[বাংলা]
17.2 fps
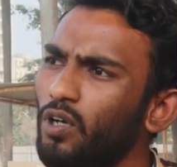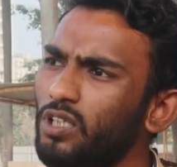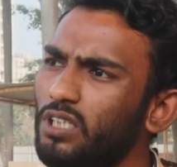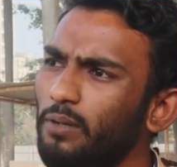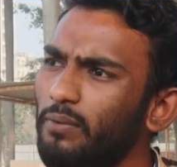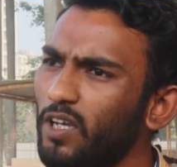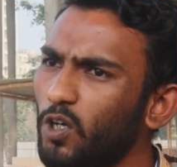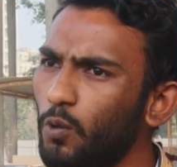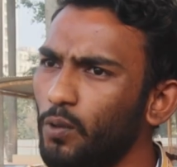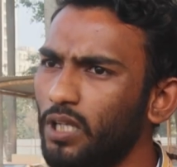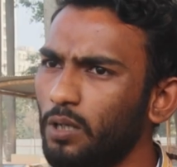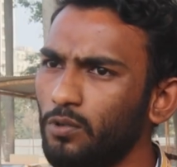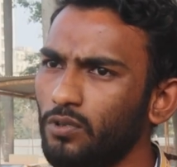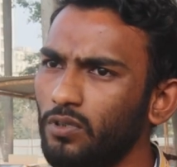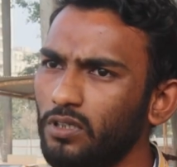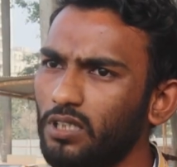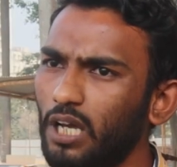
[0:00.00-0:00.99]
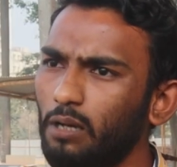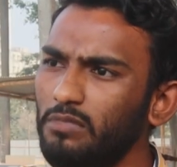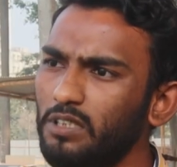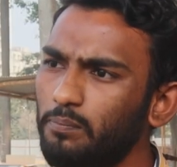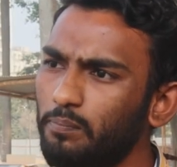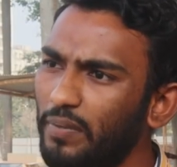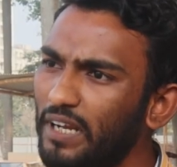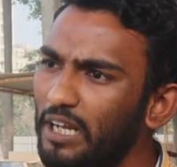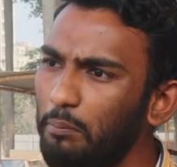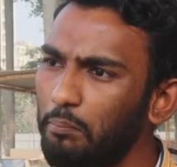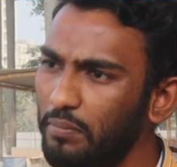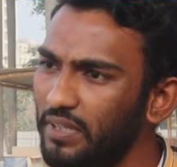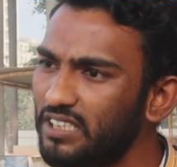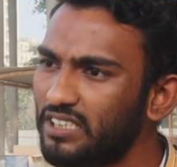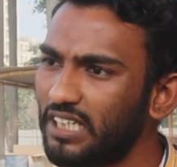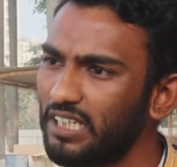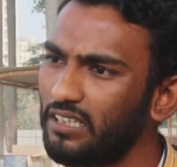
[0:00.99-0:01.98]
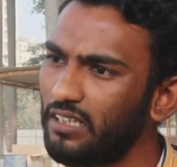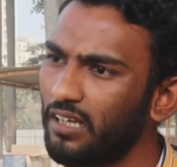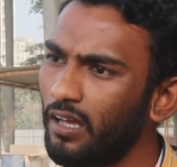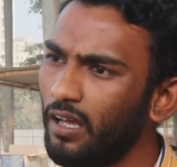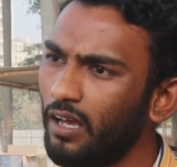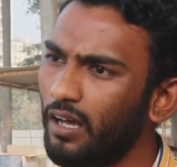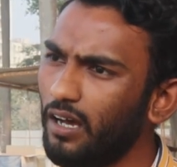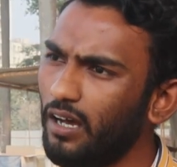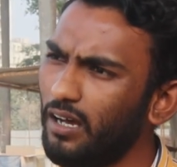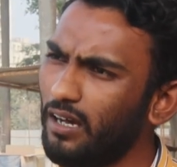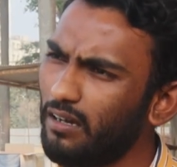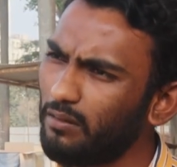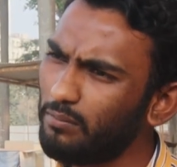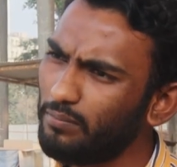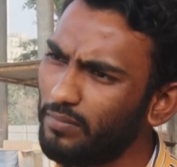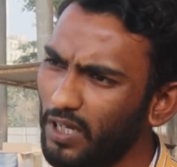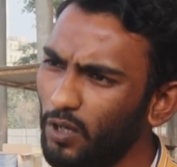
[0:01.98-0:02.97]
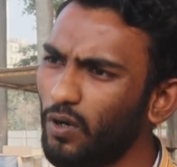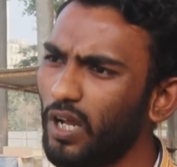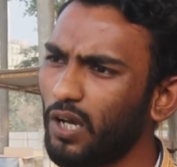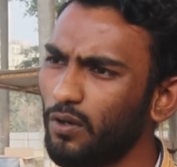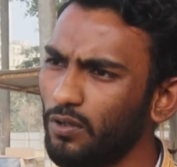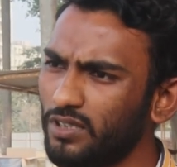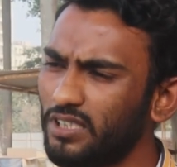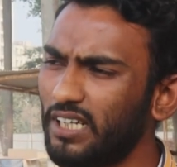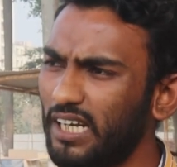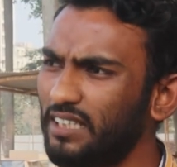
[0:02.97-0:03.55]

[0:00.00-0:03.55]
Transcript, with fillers: বই হিসাবে এই কবিতার মধ্যে হচ্ছে আমি প্রেম বিচ্ছেদ এগুলাকে হচ্ছে